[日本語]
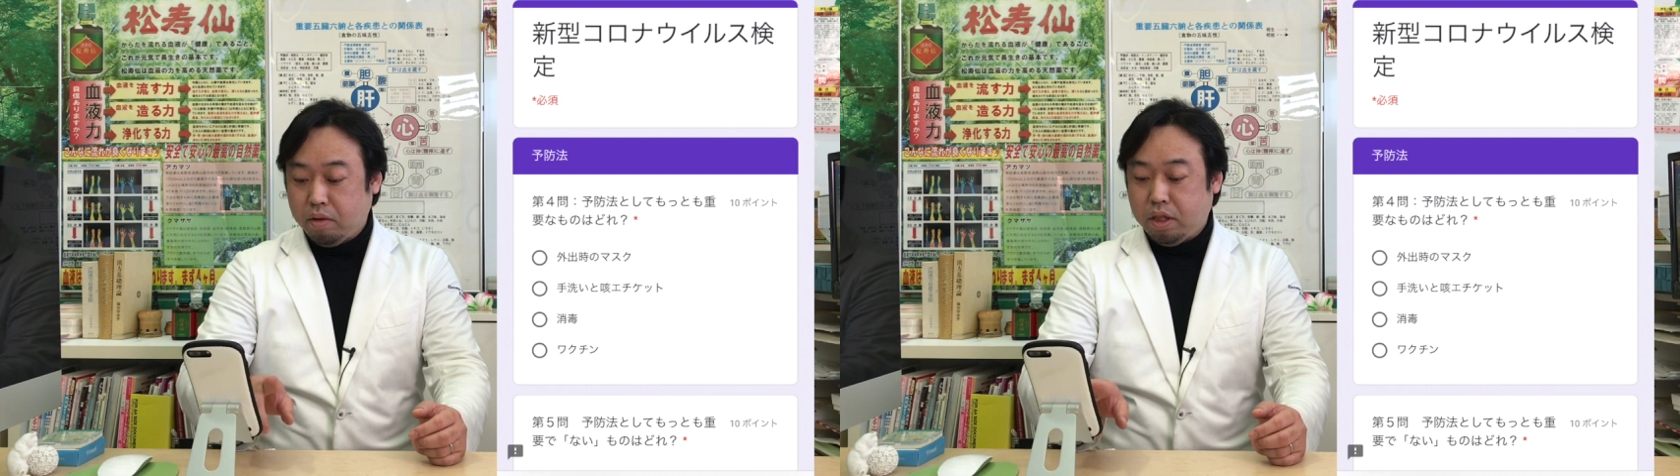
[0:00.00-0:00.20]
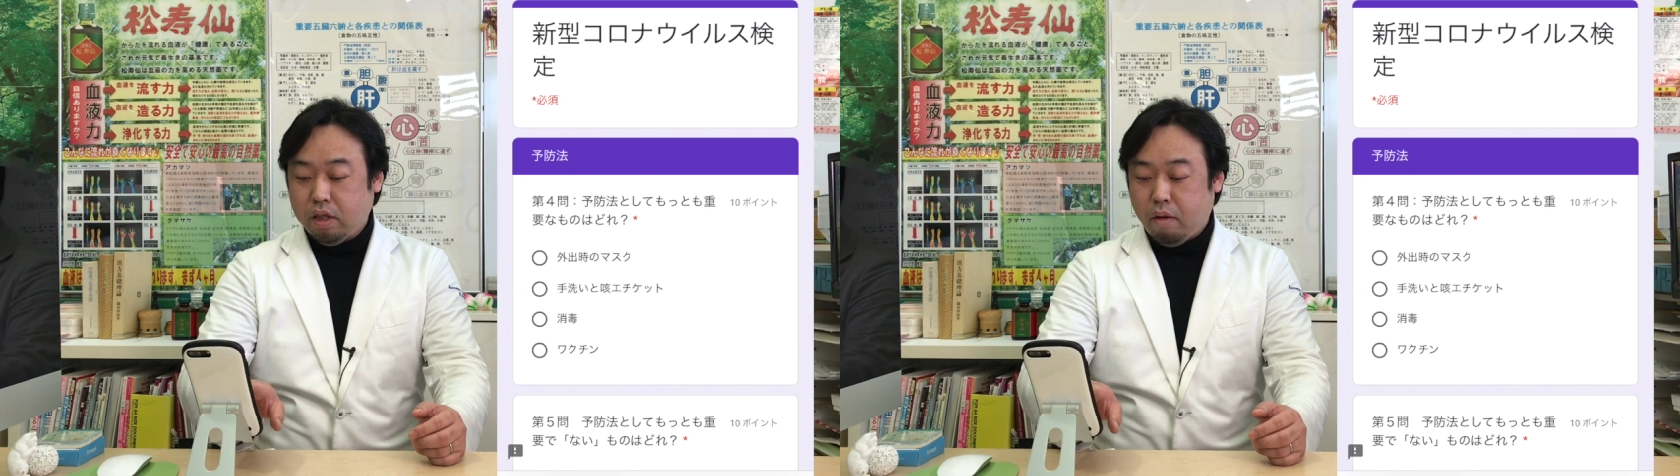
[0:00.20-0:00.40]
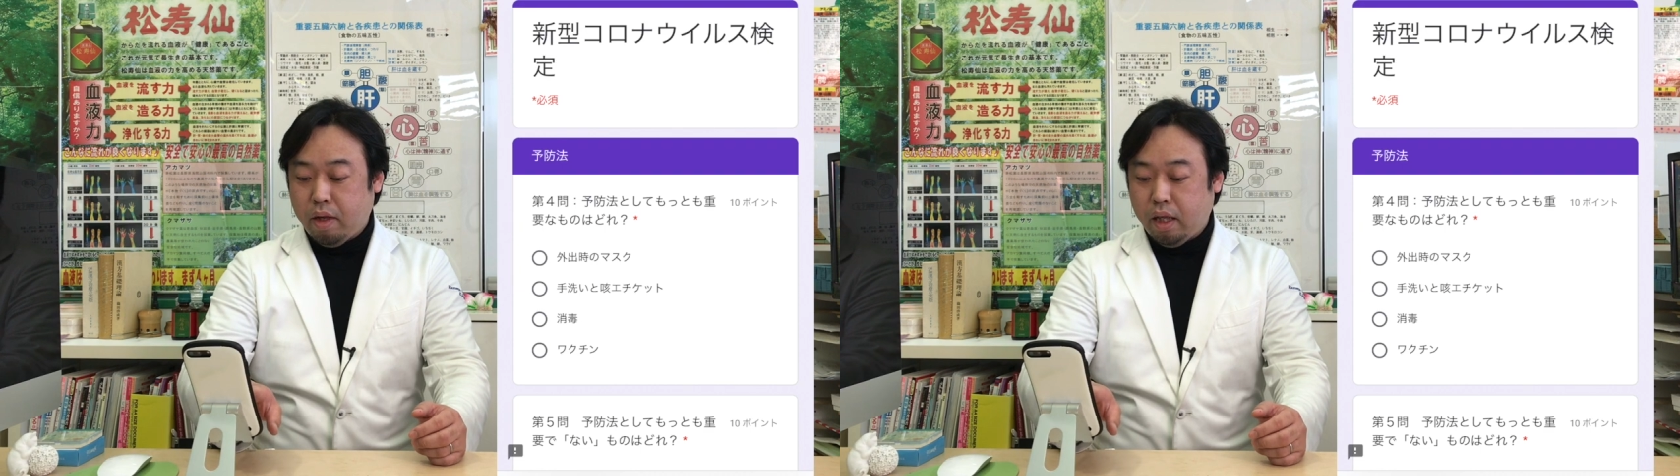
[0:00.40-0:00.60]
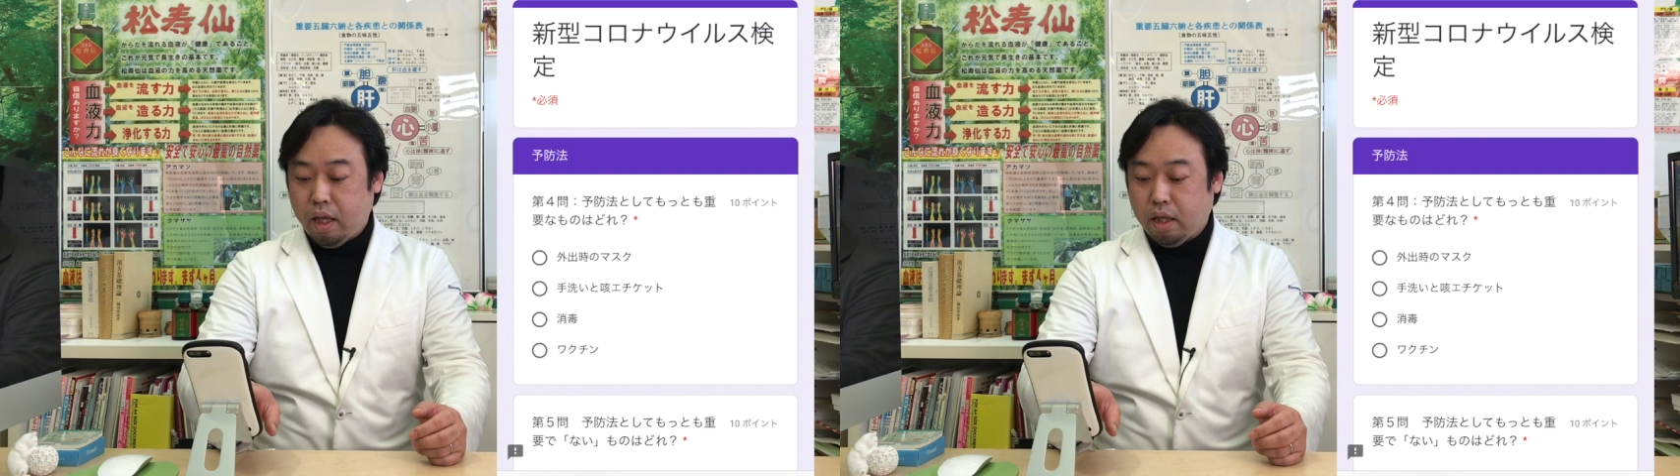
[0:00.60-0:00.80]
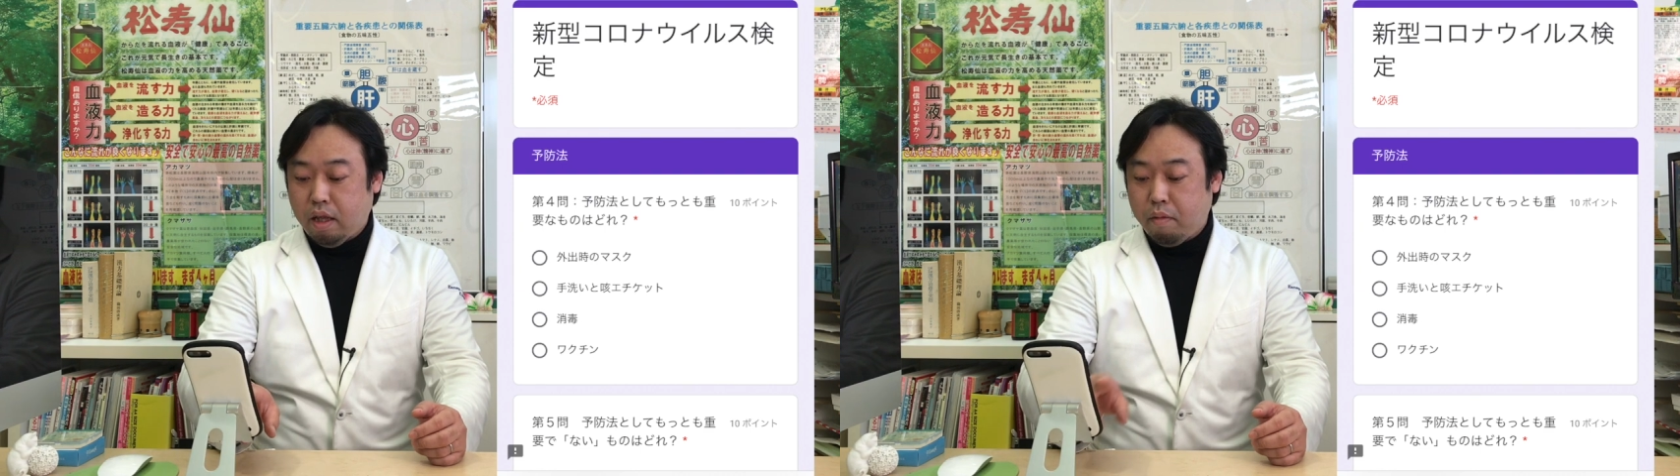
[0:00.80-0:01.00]
チンはまだ
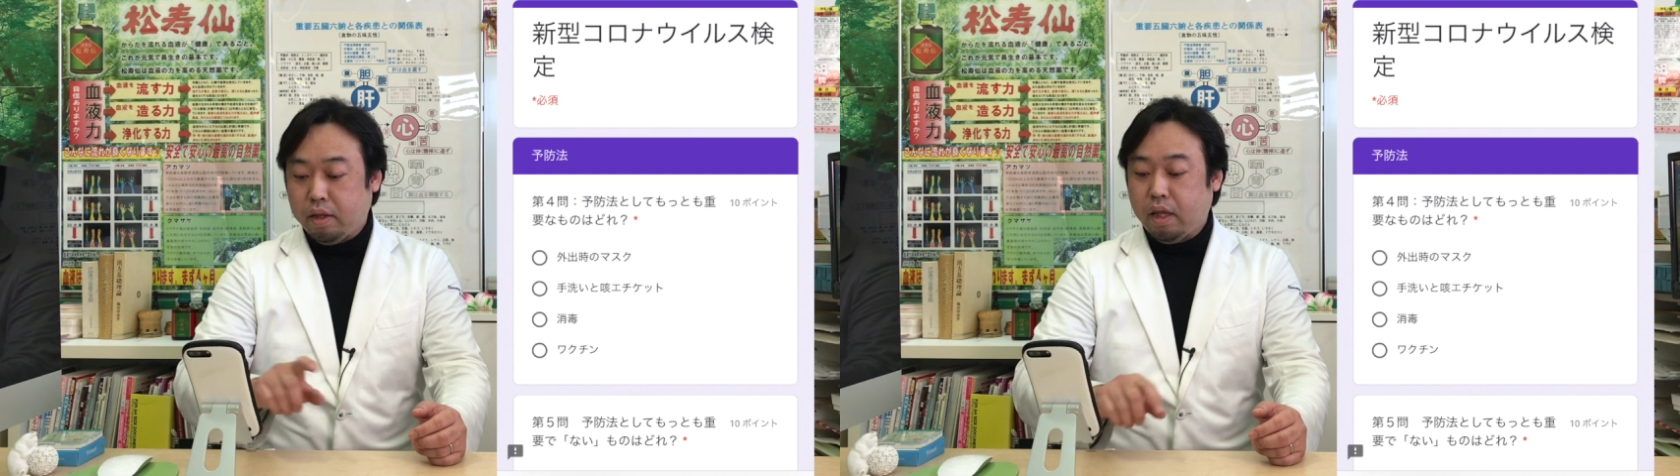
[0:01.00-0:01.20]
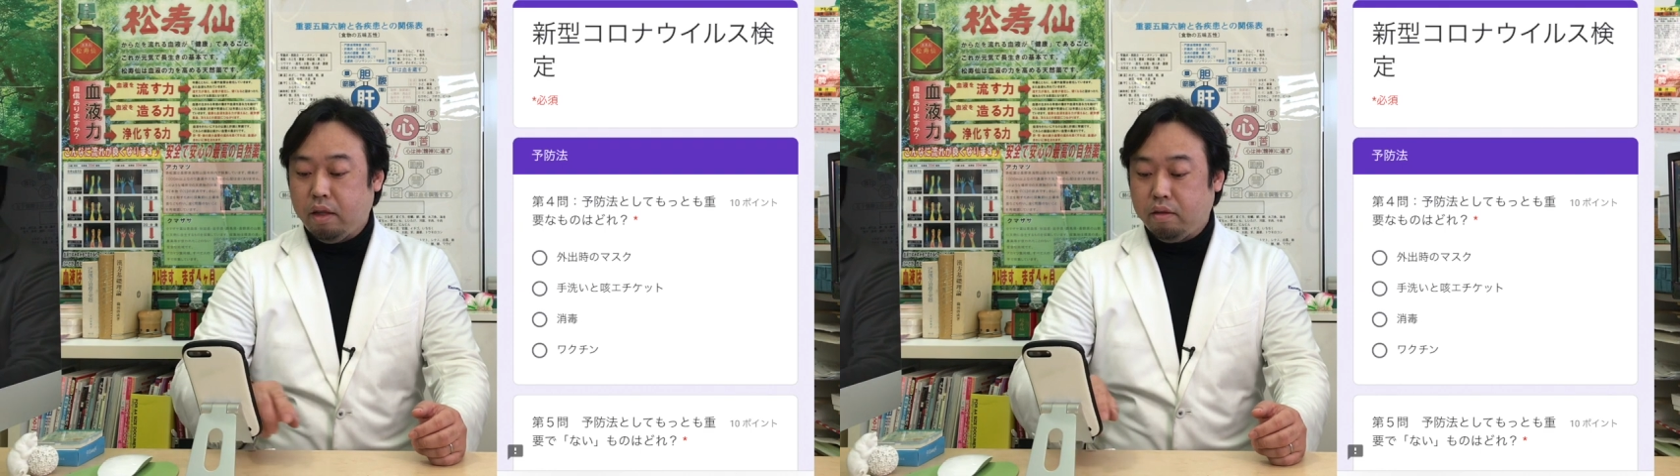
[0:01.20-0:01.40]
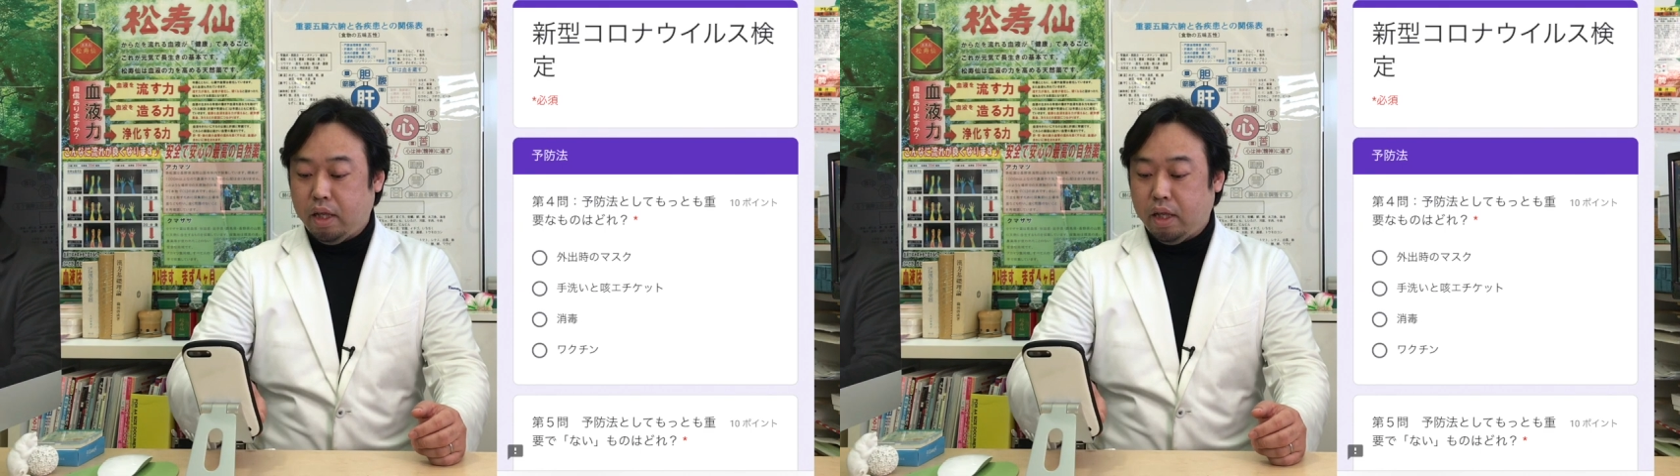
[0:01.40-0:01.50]
できてませんの